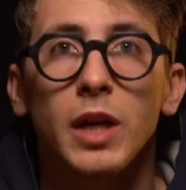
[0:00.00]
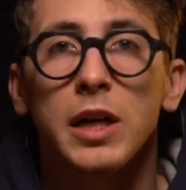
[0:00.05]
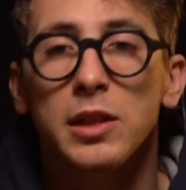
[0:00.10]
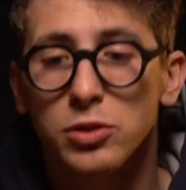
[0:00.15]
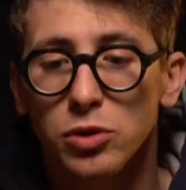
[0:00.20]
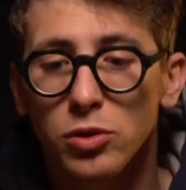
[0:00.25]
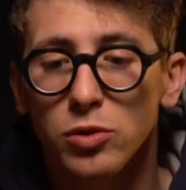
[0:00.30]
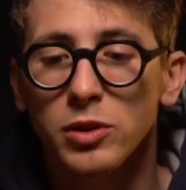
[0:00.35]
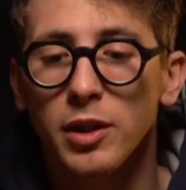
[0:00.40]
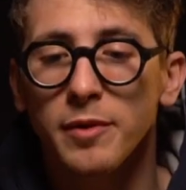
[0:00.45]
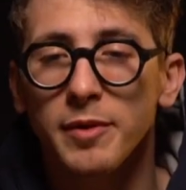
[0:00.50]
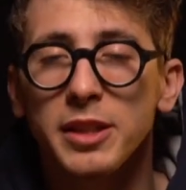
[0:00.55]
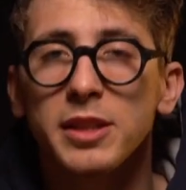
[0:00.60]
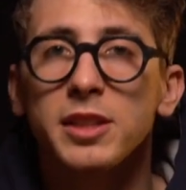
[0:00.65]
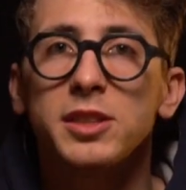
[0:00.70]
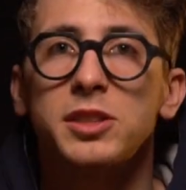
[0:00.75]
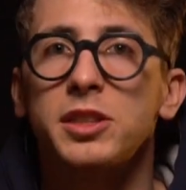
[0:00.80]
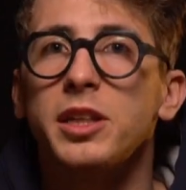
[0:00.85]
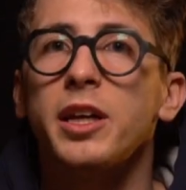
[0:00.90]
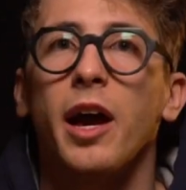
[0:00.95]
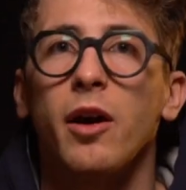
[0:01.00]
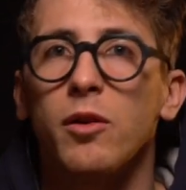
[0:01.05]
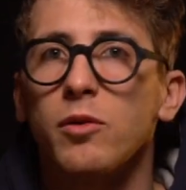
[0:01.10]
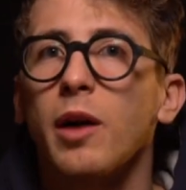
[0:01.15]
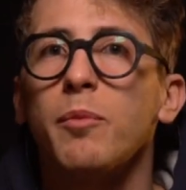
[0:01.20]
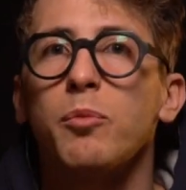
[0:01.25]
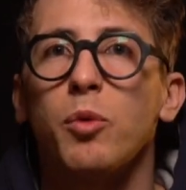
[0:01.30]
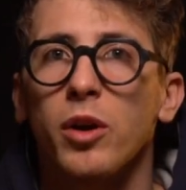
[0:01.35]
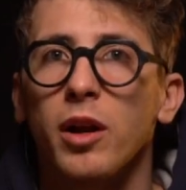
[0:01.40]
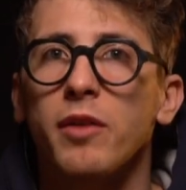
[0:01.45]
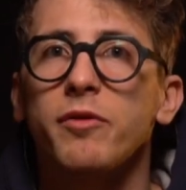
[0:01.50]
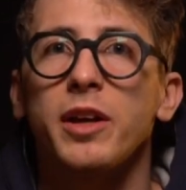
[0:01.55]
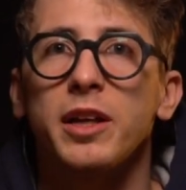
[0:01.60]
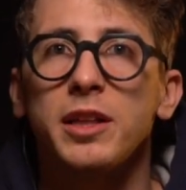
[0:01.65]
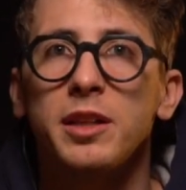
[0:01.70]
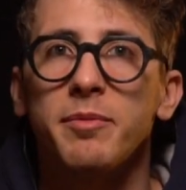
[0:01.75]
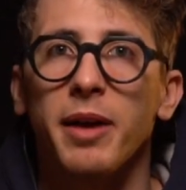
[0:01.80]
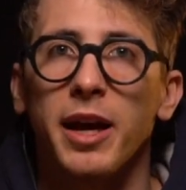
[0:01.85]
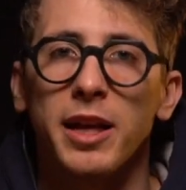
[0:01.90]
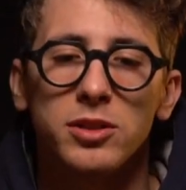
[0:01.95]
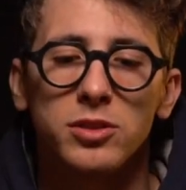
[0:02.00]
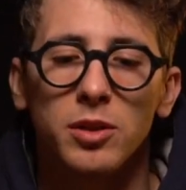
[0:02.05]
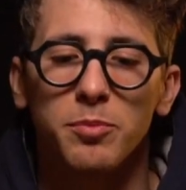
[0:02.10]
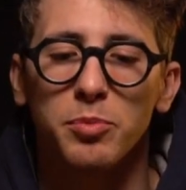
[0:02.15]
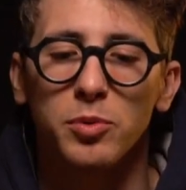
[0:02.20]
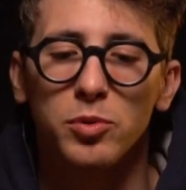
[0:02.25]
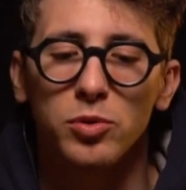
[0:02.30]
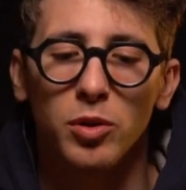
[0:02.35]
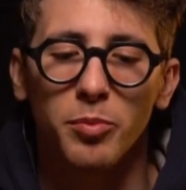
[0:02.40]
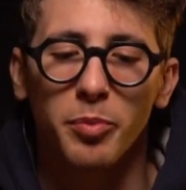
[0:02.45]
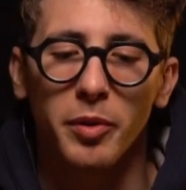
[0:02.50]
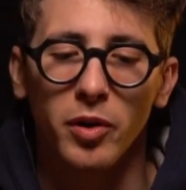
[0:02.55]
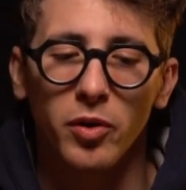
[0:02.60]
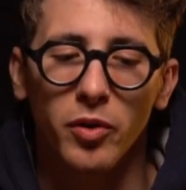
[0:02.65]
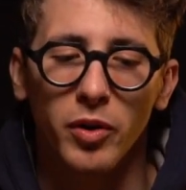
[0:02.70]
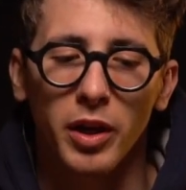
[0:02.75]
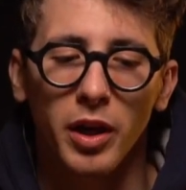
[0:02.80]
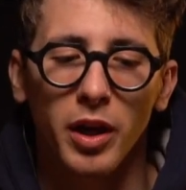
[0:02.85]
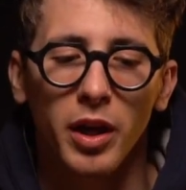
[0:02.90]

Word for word: Assolutamente sì, è una buona via di mezzo appunto per noi.